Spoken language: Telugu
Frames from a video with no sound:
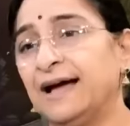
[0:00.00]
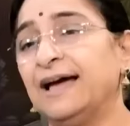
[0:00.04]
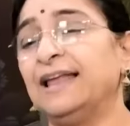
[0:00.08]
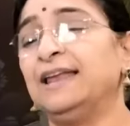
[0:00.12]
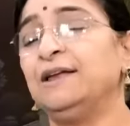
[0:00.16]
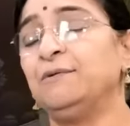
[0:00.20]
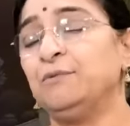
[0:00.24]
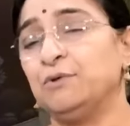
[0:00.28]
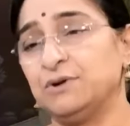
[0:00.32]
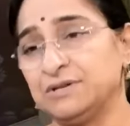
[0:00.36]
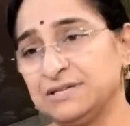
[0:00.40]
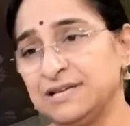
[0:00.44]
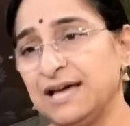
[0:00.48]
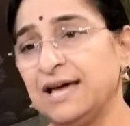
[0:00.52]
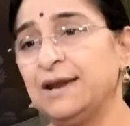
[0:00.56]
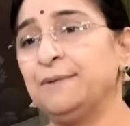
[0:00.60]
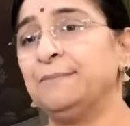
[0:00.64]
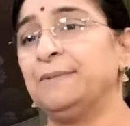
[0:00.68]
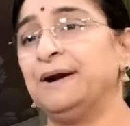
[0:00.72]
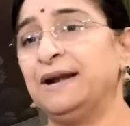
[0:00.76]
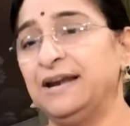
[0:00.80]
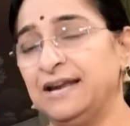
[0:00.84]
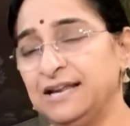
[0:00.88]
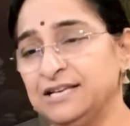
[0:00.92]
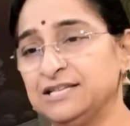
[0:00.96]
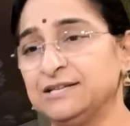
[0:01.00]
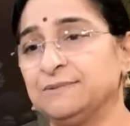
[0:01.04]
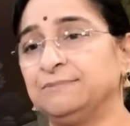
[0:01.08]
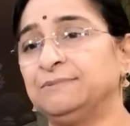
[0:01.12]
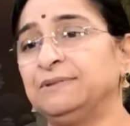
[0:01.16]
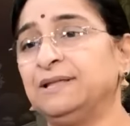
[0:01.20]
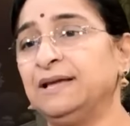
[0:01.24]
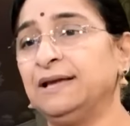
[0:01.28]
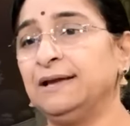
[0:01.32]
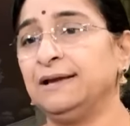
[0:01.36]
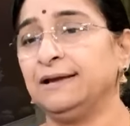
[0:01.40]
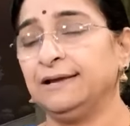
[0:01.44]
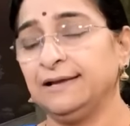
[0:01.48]
కానీ ఒకసారి మళ్ళీ
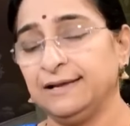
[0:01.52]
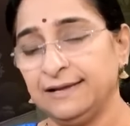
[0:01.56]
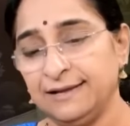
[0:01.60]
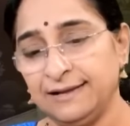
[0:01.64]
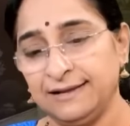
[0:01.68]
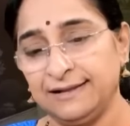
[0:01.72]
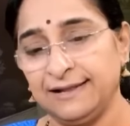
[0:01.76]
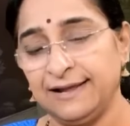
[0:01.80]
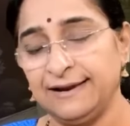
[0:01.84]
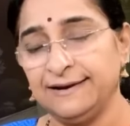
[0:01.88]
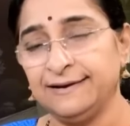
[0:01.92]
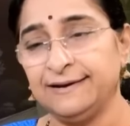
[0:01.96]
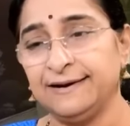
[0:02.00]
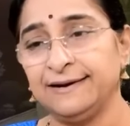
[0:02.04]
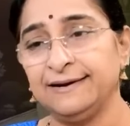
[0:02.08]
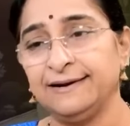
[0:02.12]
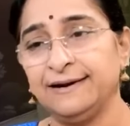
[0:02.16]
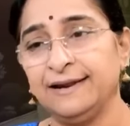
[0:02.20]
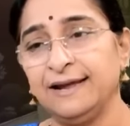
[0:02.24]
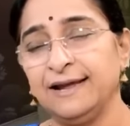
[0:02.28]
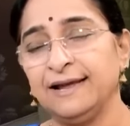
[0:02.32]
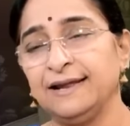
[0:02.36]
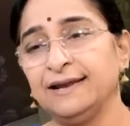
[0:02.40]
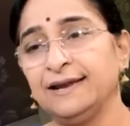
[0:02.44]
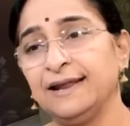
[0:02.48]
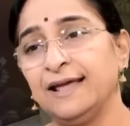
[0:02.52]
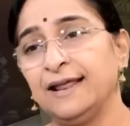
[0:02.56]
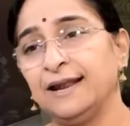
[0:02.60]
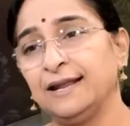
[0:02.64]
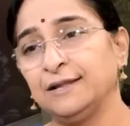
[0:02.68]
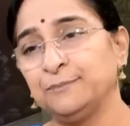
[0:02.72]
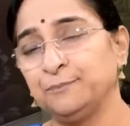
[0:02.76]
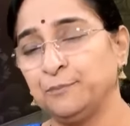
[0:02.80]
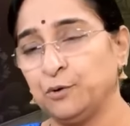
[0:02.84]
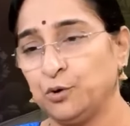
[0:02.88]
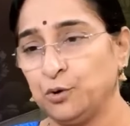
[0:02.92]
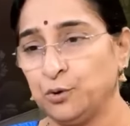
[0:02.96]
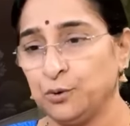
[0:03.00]
చెప్తే ఇదేంటంటే నెల
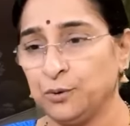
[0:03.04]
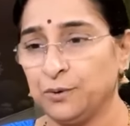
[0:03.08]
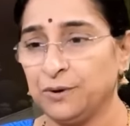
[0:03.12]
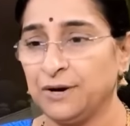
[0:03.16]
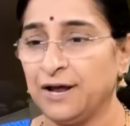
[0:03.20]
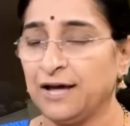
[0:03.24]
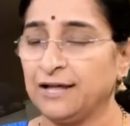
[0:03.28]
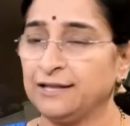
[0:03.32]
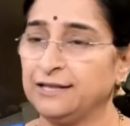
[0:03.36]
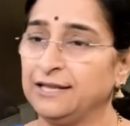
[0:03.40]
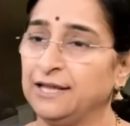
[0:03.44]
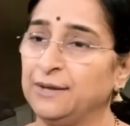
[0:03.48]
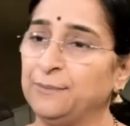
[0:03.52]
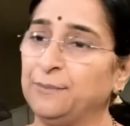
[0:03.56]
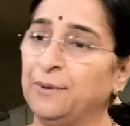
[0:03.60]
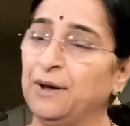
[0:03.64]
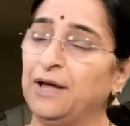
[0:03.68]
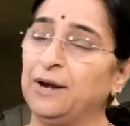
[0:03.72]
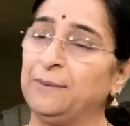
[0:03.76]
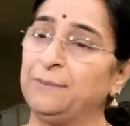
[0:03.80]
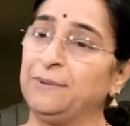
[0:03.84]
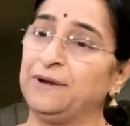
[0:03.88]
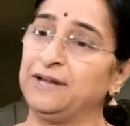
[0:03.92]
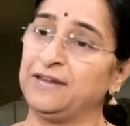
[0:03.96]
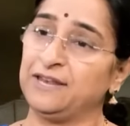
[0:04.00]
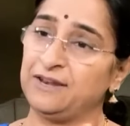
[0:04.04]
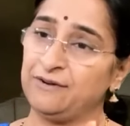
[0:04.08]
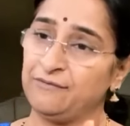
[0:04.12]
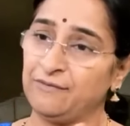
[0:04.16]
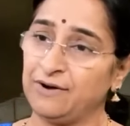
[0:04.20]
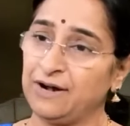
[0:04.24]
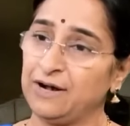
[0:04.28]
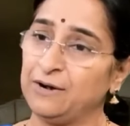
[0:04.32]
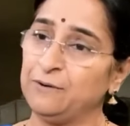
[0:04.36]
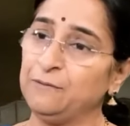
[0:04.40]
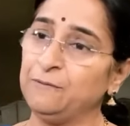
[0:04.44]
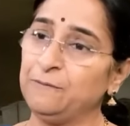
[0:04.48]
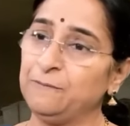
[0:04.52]
పొడుగునా దీపాలు పెట్టిన
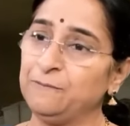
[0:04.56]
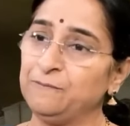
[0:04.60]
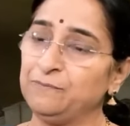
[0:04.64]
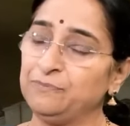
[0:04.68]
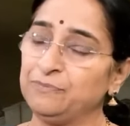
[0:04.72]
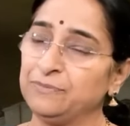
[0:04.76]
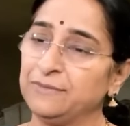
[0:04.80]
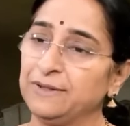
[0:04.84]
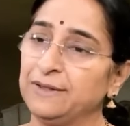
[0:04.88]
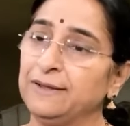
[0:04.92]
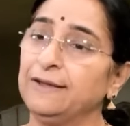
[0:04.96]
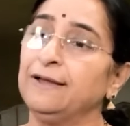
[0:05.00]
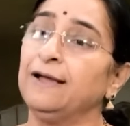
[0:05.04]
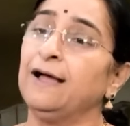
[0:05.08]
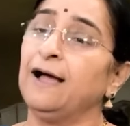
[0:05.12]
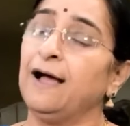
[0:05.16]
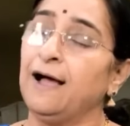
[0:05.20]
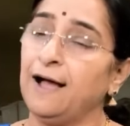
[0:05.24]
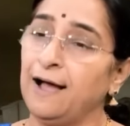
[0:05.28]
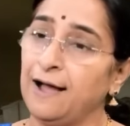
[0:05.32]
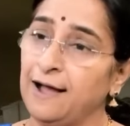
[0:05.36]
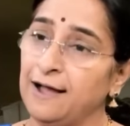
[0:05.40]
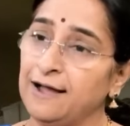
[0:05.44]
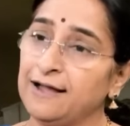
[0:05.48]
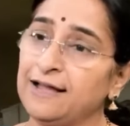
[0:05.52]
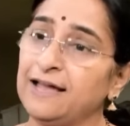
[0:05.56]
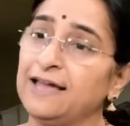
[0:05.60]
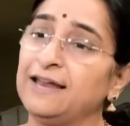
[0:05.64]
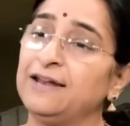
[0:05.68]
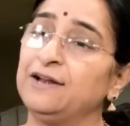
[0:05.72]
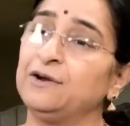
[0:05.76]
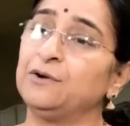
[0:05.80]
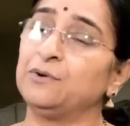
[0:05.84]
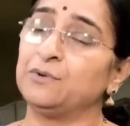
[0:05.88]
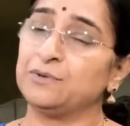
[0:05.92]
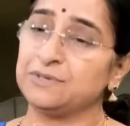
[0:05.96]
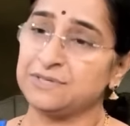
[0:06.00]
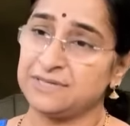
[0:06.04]
వాళ్ళు
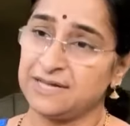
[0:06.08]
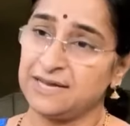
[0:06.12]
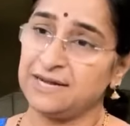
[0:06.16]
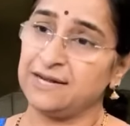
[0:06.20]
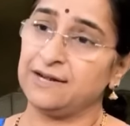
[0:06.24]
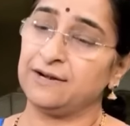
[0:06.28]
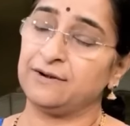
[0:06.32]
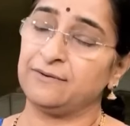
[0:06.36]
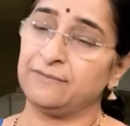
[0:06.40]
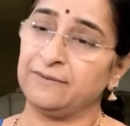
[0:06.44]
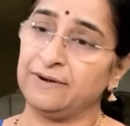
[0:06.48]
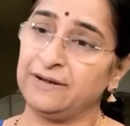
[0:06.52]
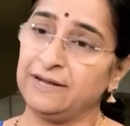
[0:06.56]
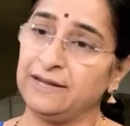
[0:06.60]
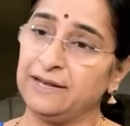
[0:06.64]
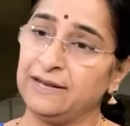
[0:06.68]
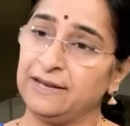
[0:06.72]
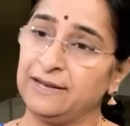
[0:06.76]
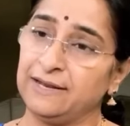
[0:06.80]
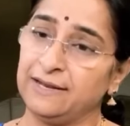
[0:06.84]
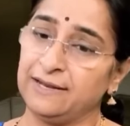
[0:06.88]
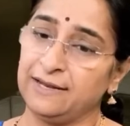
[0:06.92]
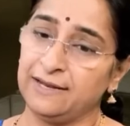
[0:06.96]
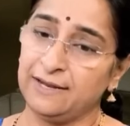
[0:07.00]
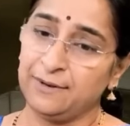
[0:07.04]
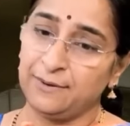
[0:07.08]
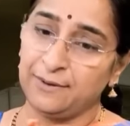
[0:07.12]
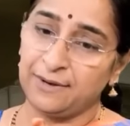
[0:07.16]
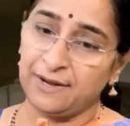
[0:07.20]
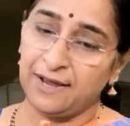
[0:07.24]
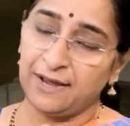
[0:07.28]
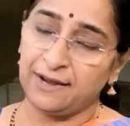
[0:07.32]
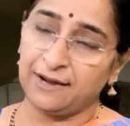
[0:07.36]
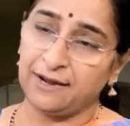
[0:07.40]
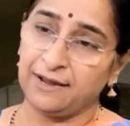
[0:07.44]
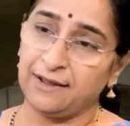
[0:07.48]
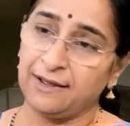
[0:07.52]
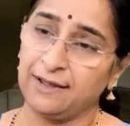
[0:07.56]
ఆఖరి రోజైనటువంటి ఈ
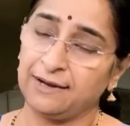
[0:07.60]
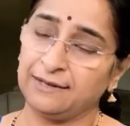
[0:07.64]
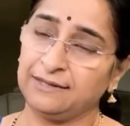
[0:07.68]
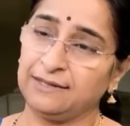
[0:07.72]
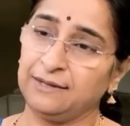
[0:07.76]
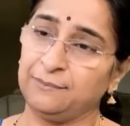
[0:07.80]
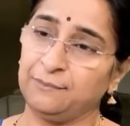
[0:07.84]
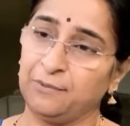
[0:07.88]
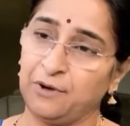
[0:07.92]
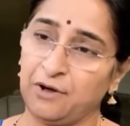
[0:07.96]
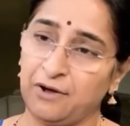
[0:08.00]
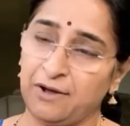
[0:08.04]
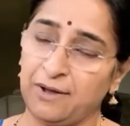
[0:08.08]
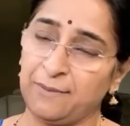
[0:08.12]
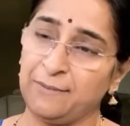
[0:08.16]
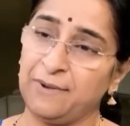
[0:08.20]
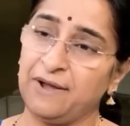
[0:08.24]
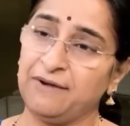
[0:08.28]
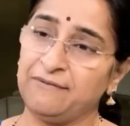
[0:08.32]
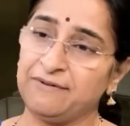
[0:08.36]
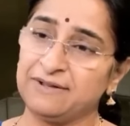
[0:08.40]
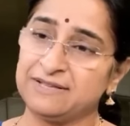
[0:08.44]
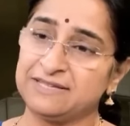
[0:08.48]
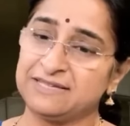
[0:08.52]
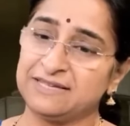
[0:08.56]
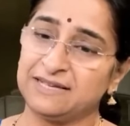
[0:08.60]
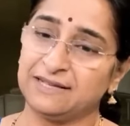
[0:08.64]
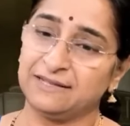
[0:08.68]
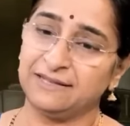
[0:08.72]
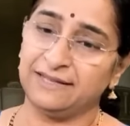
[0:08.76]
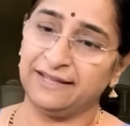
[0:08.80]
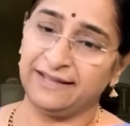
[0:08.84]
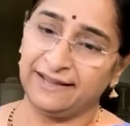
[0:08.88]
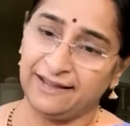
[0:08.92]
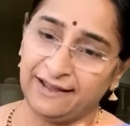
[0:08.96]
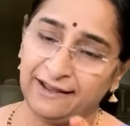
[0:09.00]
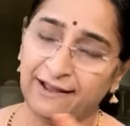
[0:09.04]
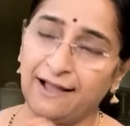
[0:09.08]
కార్తీక అమావాస్య
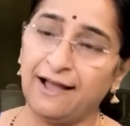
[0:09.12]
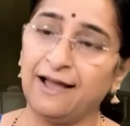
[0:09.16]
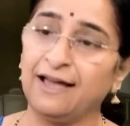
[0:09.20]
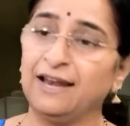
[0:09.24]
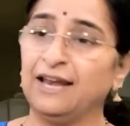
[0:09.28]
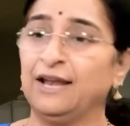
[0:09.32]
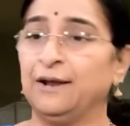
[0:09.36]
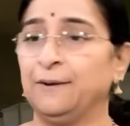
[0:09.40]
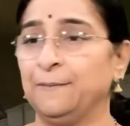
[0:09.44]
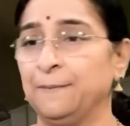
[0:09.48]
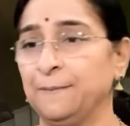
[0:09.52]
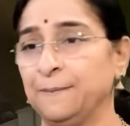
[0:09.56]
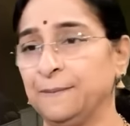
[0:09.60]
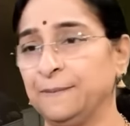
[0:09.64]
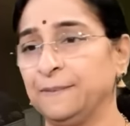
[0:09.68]
దిగగానే